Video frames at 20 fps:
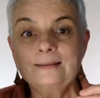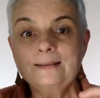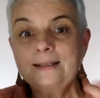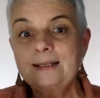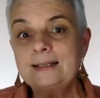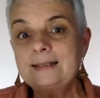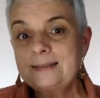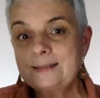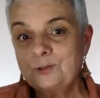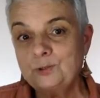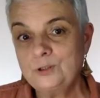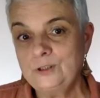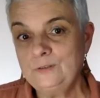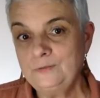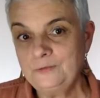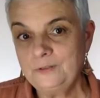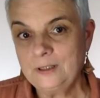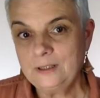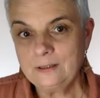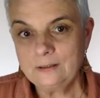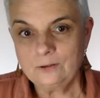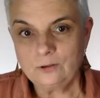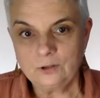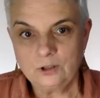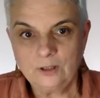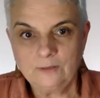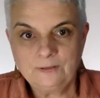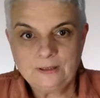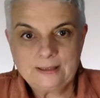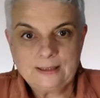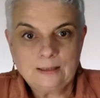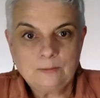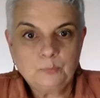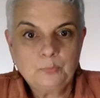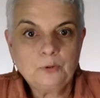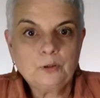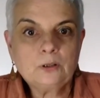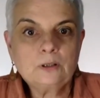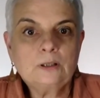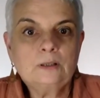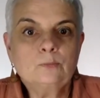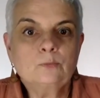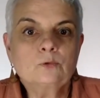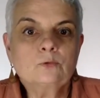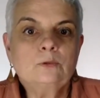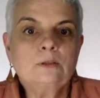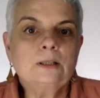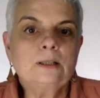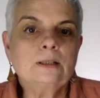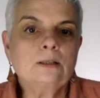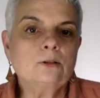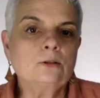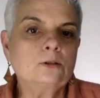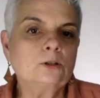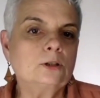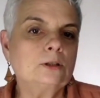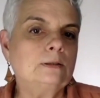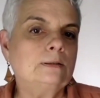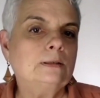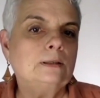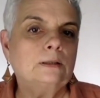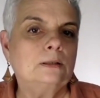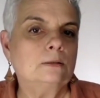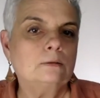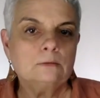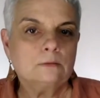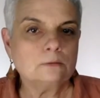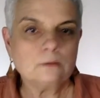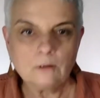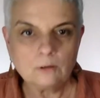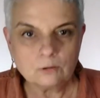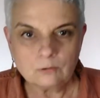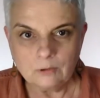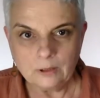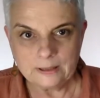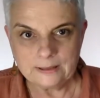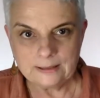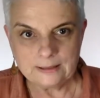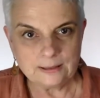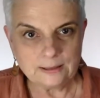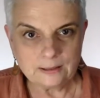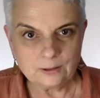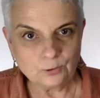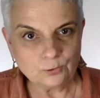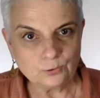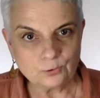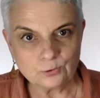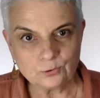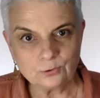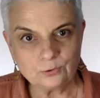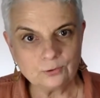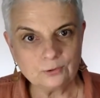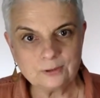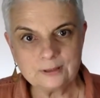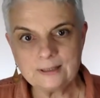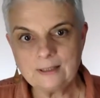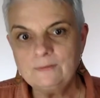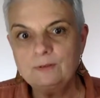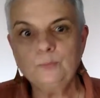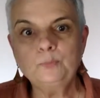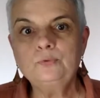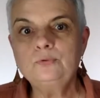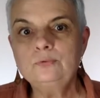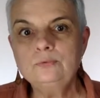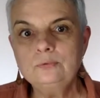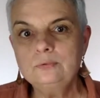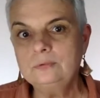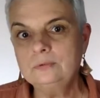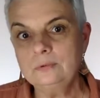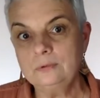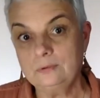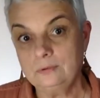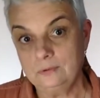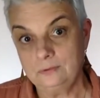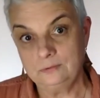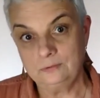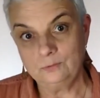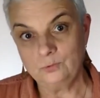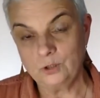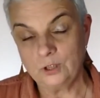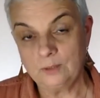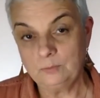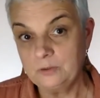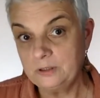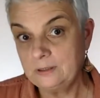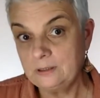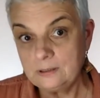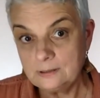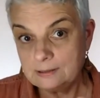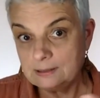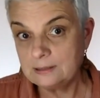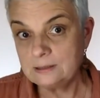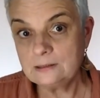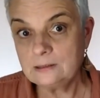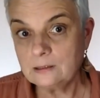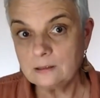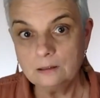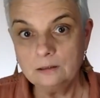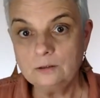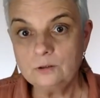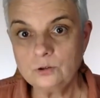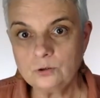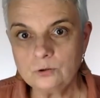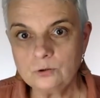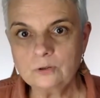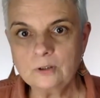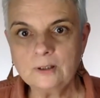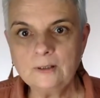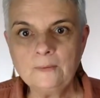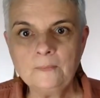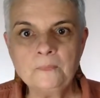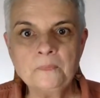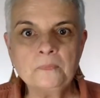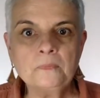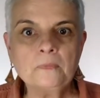Qu'est-ce que j'ai fait quand j'avais cette peur qui montait, quand j'étais euh, angoissée que je ne savais plus où j'habitais, sidérée, choquée